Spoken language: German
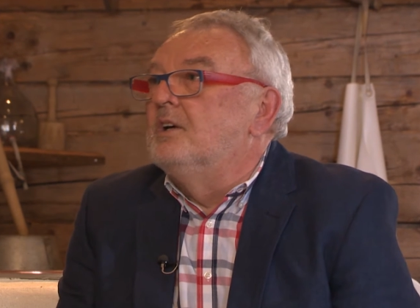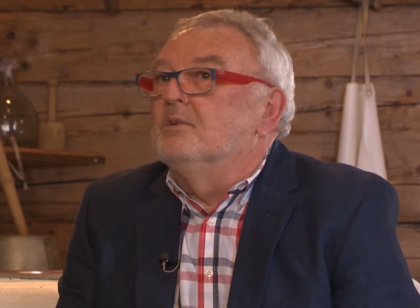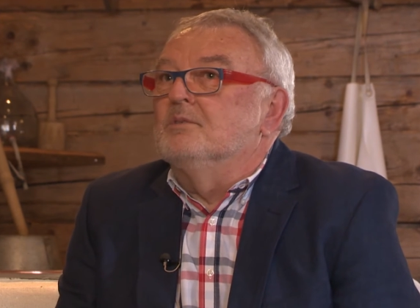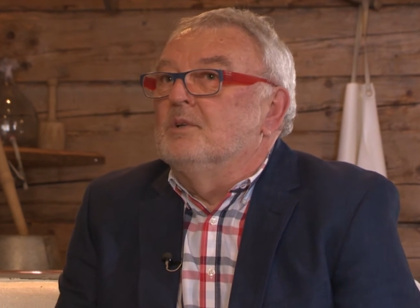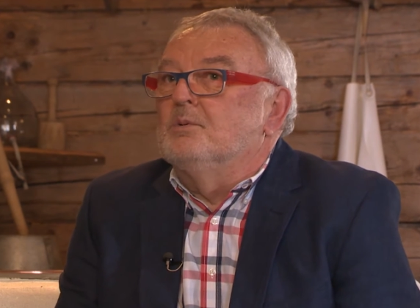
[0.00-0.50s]

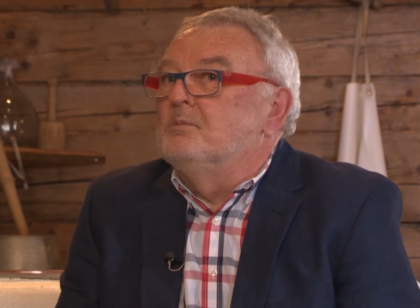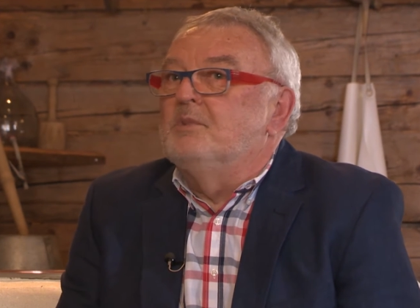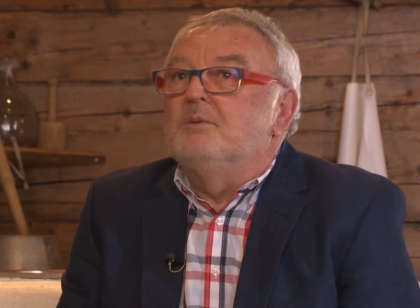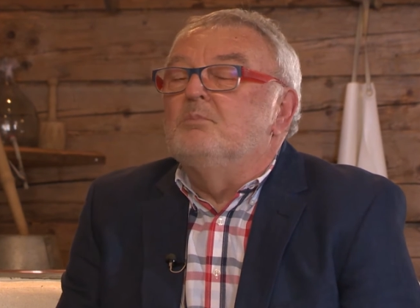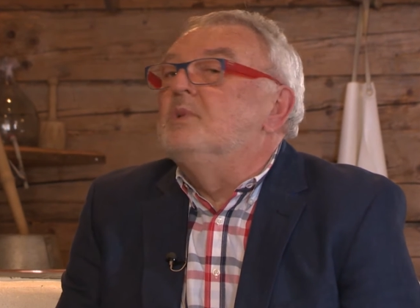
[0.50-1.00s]
Und da habe ich mir
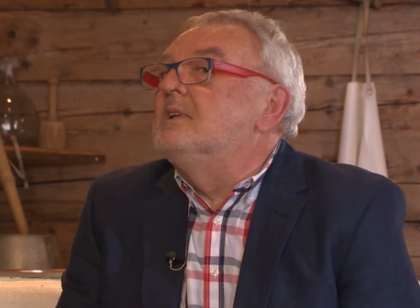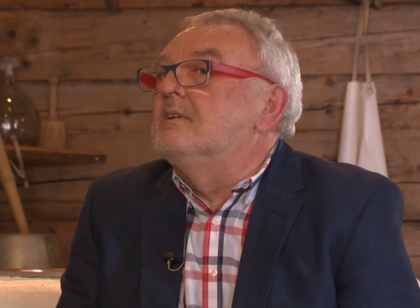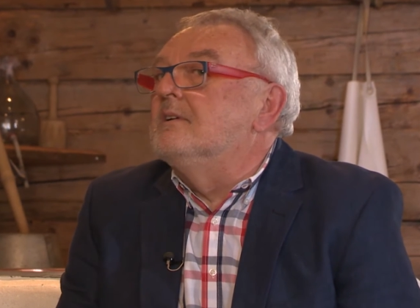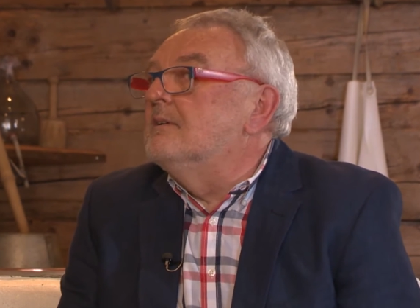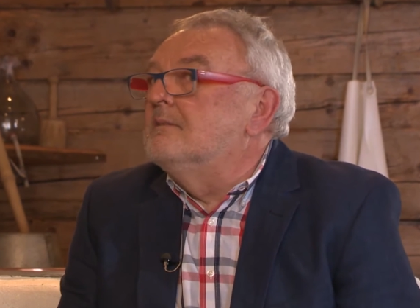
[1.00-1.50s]
eben mit
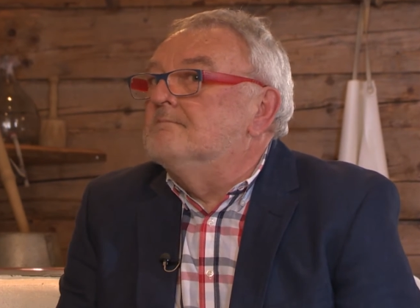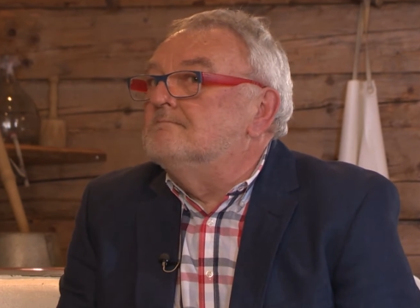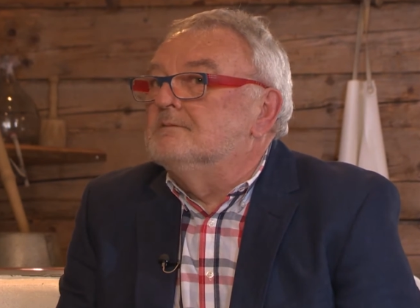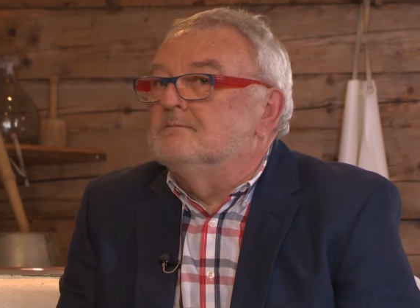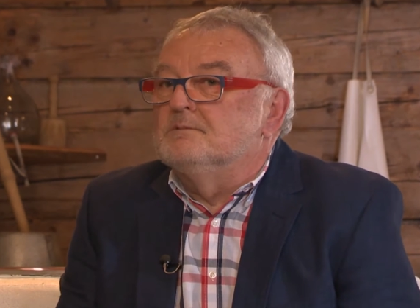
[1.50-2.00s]

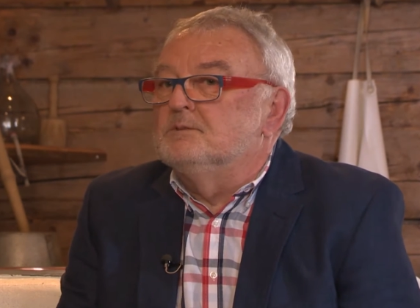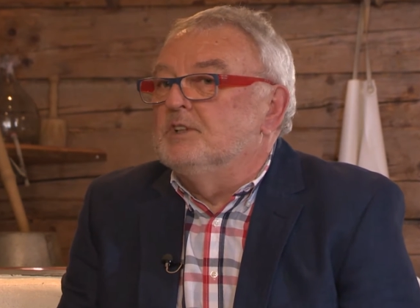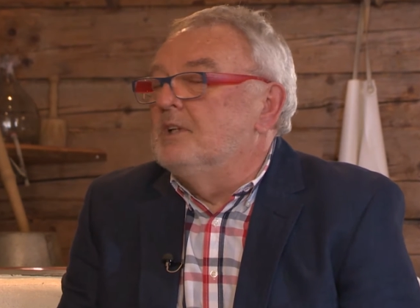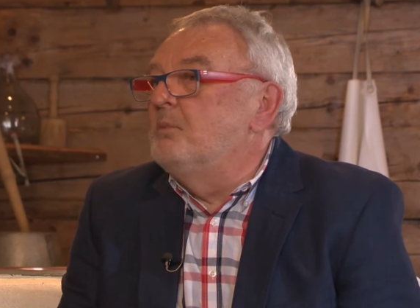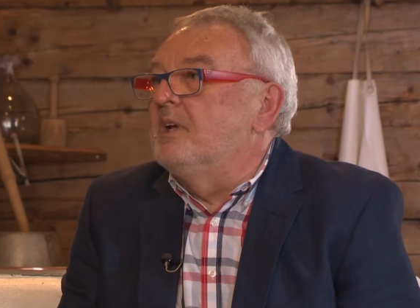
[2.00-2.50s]
ähm,
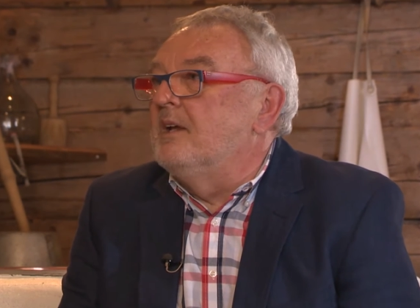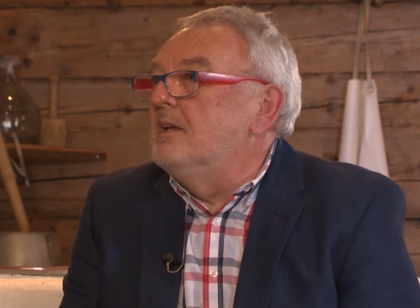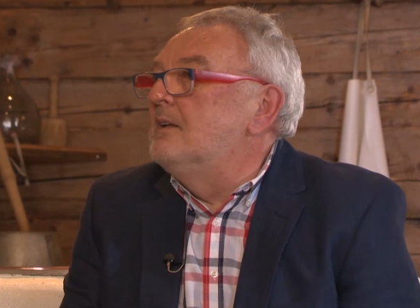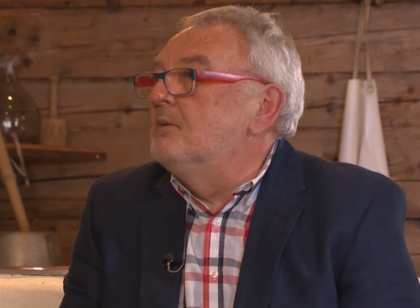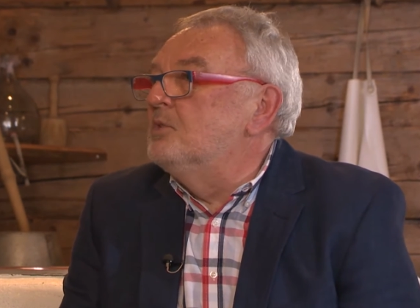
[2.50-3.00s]
jede Menge
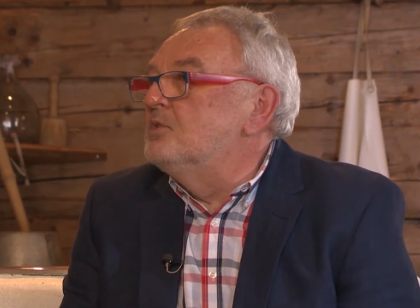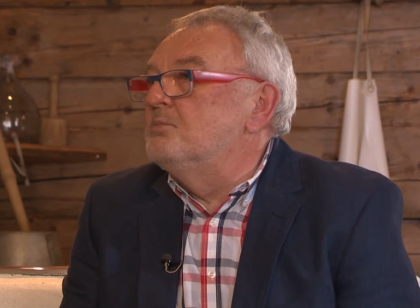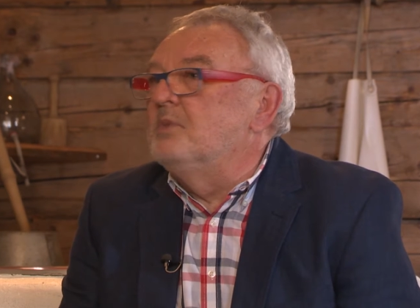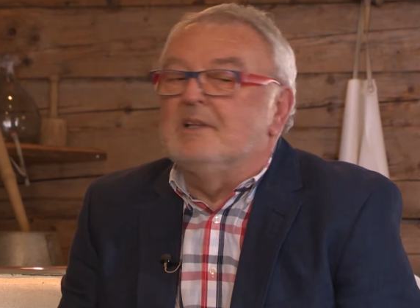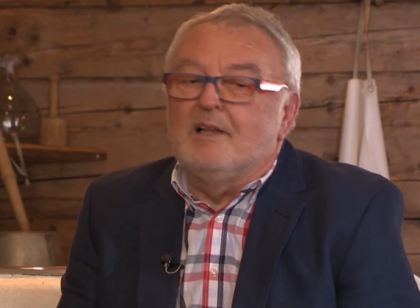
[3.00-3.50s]
Interviews
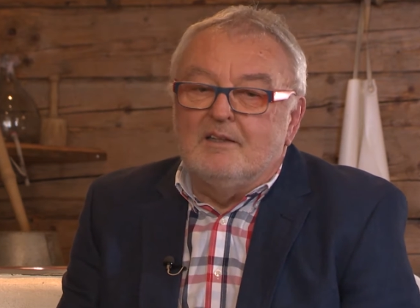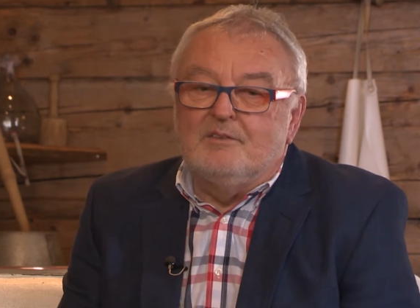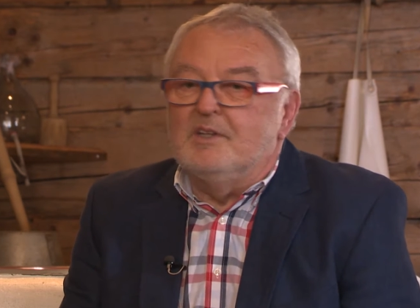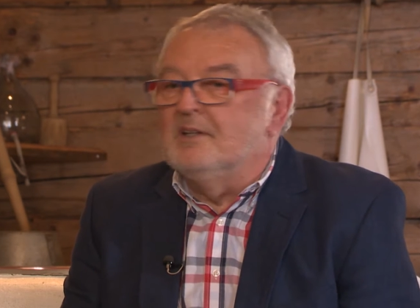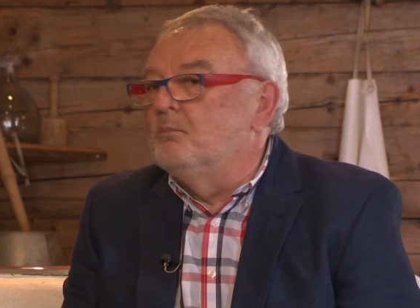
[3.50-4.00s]
mit
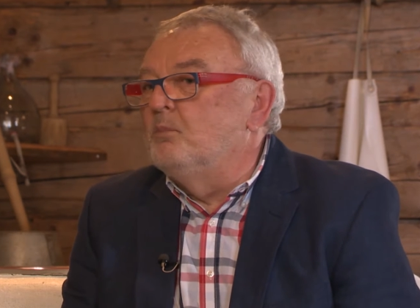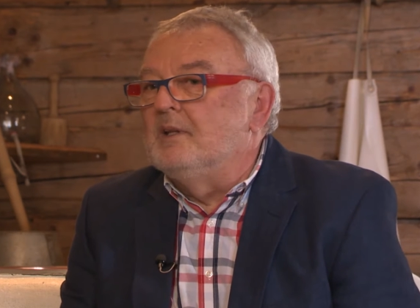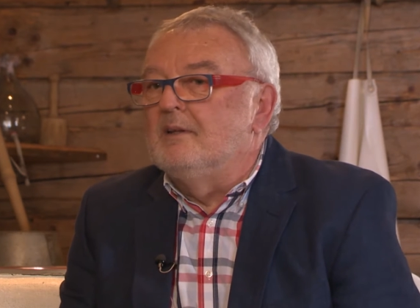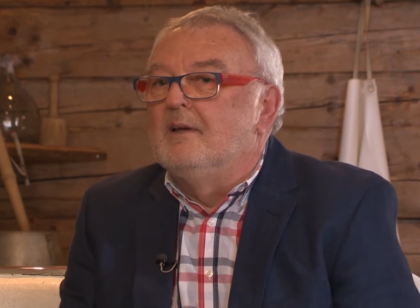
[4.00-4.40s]
Landwirten, mit